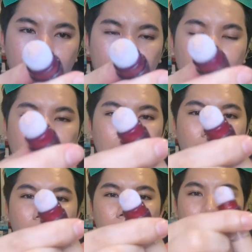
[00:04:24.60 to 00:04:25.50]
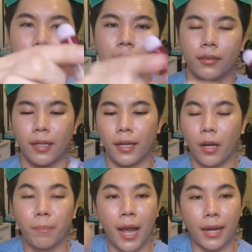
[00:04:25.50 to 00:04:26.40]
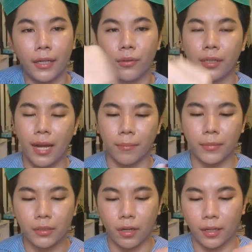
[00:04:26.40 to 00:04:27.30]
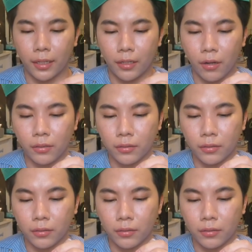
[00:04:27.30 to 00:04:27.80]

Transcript: เหลืองเหลืองออกมาอะไรเราปาดให้ดูที่หลังมือก่อนแล้วกันเนาะ